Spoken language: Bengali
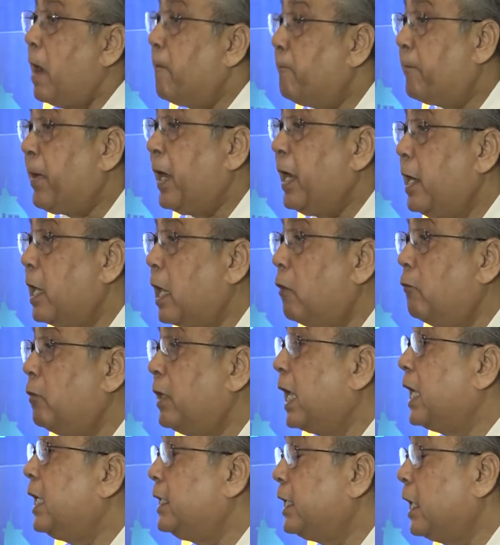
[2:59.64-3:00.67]
ডাম্পিং
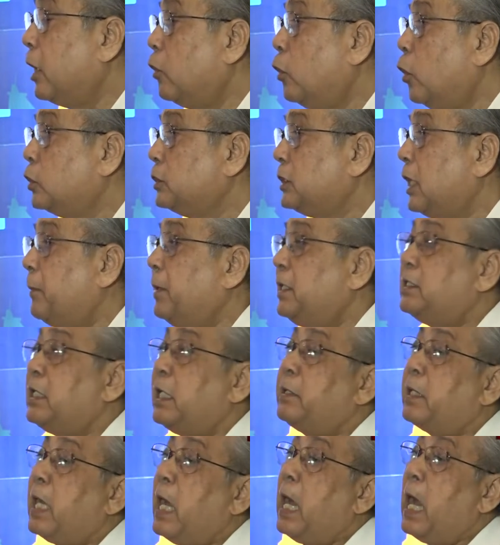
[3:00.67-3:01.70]
গ্রাউন্ড এখান থেকে লোক যাবে
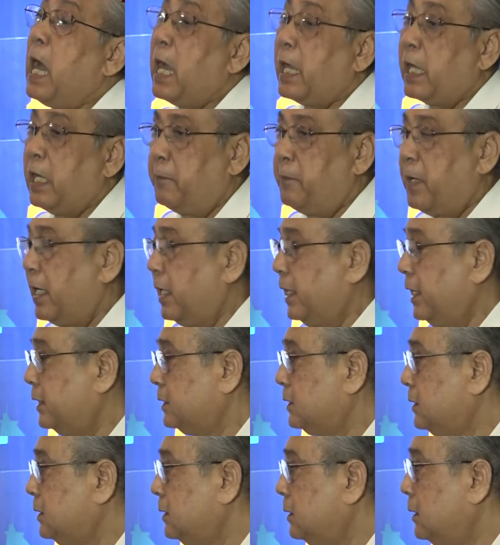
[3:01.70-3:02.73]
যে এটা আগের বার
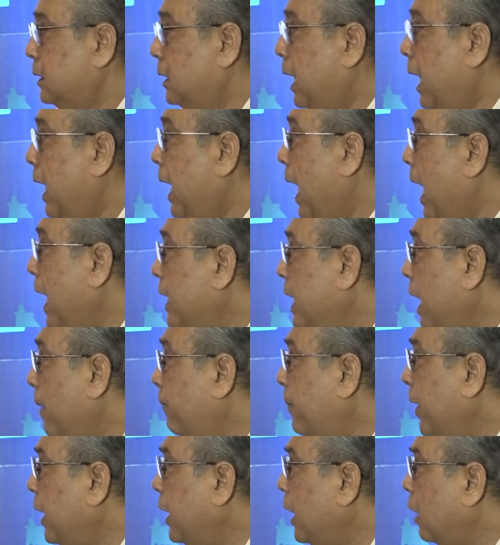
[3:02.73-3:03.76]
গেছে এই
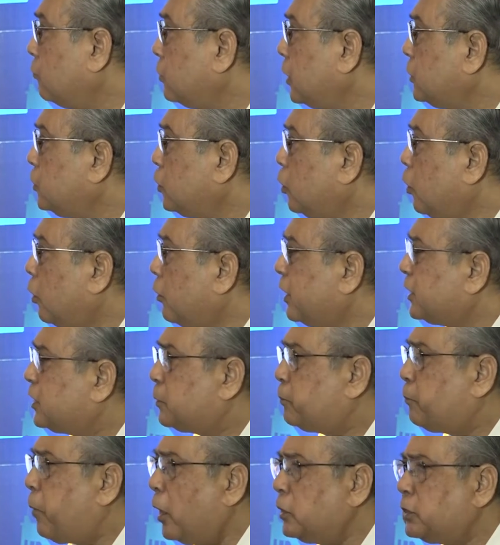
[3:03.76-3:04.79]
ডাম্পিং গ্রাউন্ডের জন্য
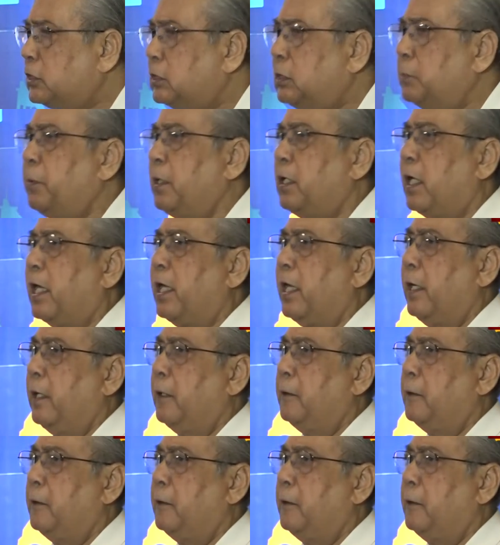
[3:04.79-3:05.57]
রেসপন্সিবল